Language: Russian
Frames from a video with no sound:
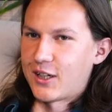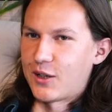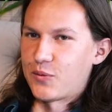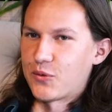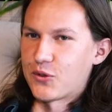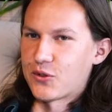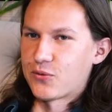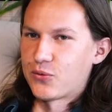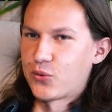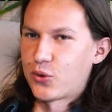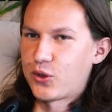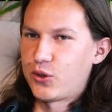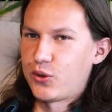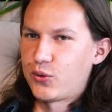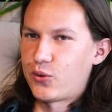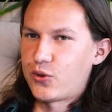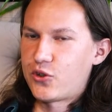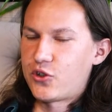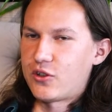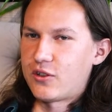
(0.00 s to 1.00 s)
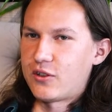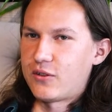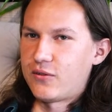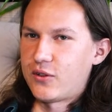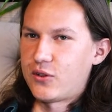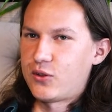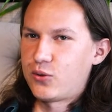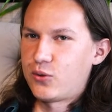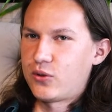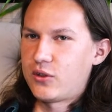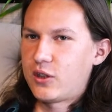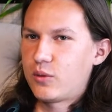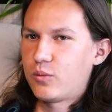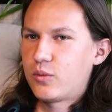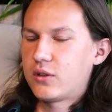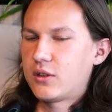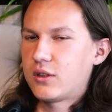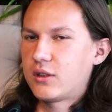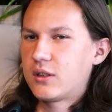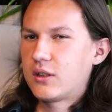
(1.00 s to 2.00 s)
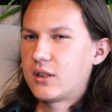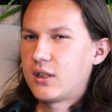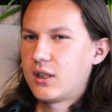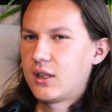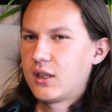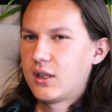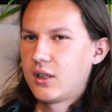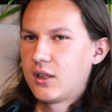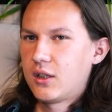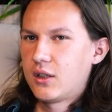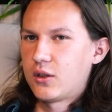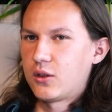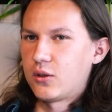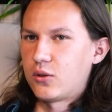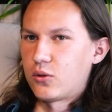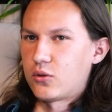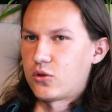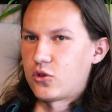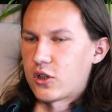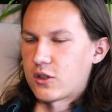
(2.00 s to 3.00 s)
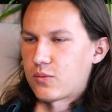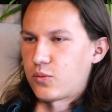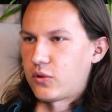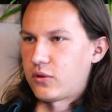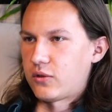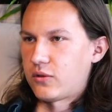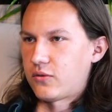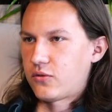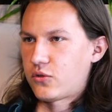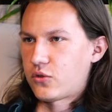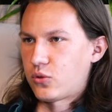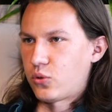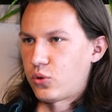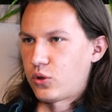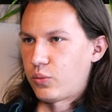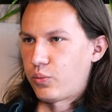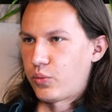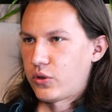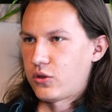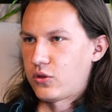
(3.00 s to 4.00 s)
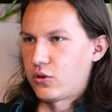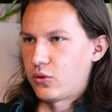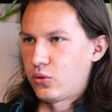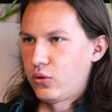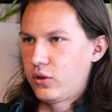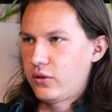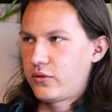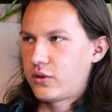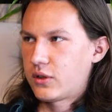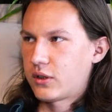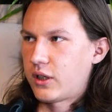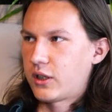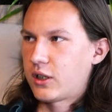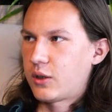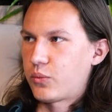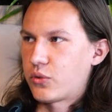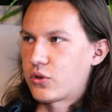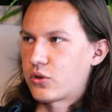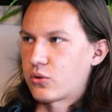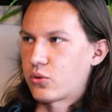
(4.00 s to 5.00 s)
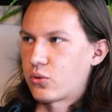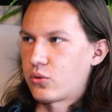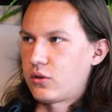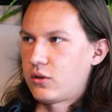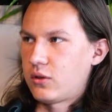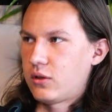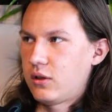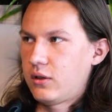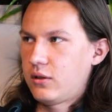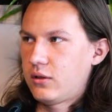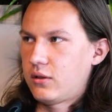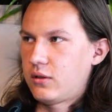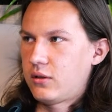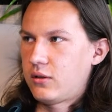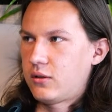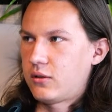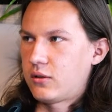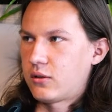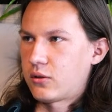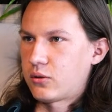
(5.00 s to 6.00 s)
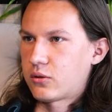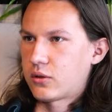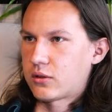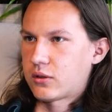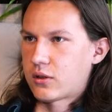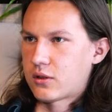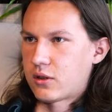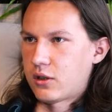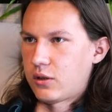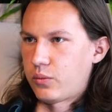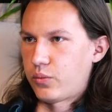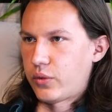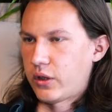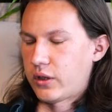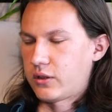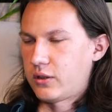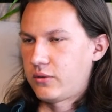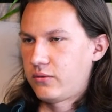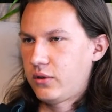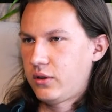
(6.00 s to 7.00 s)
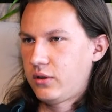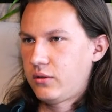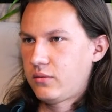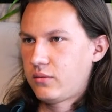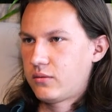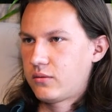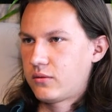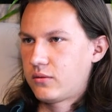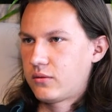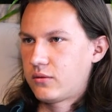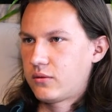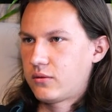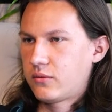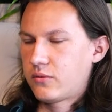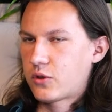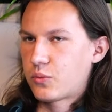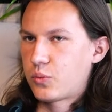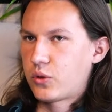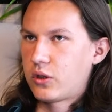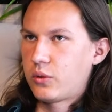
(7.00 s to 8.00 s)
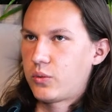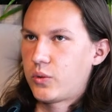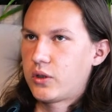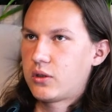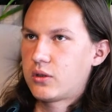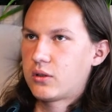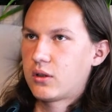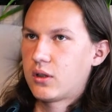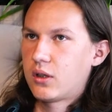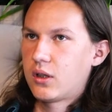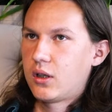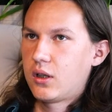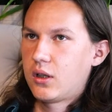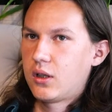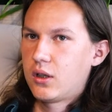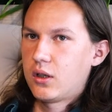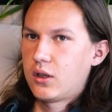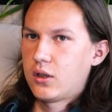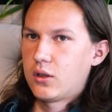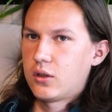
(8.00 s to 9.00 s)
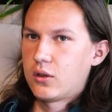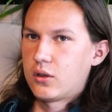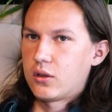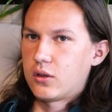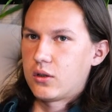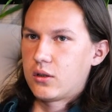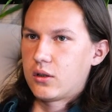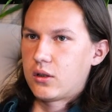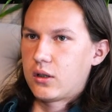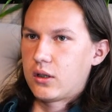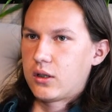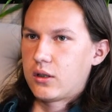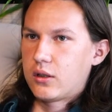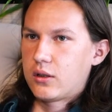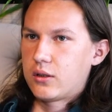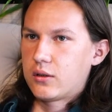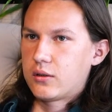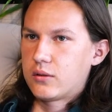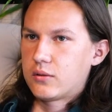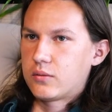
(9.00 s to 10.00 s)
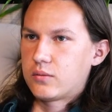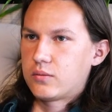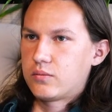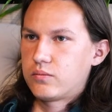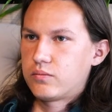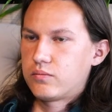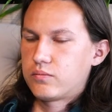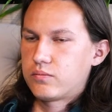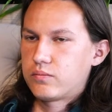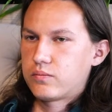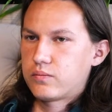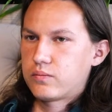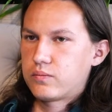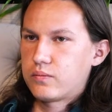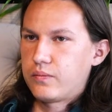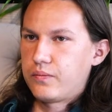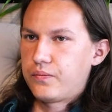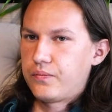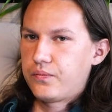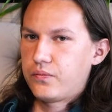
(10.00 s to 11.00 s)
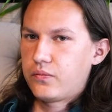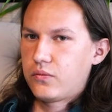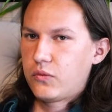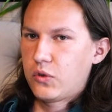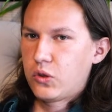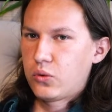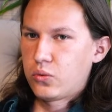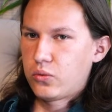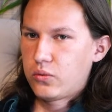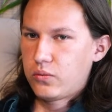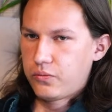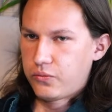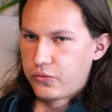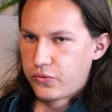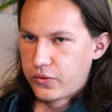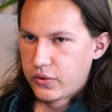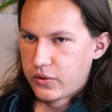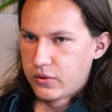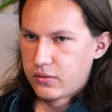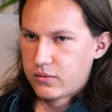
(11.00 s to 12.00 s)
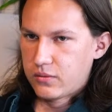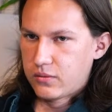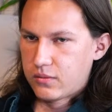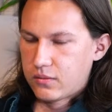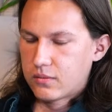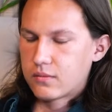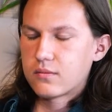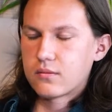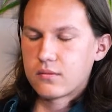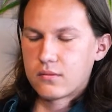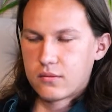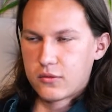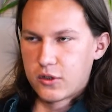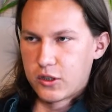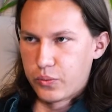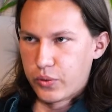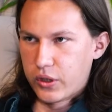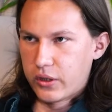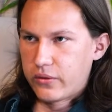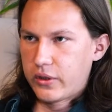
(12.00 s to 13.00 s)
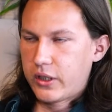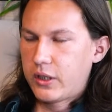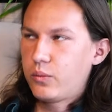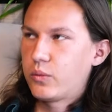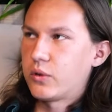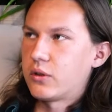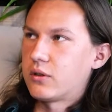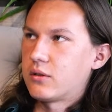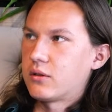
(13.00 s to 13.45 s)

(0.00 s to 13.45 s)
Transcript: Там и звук не очень, и видео не было. Но сейчас мы все это подтянули, все гайки подзакрутили, и народ как-то стал поактивнее э, воспринимать. А, ну, вы, ты права, мы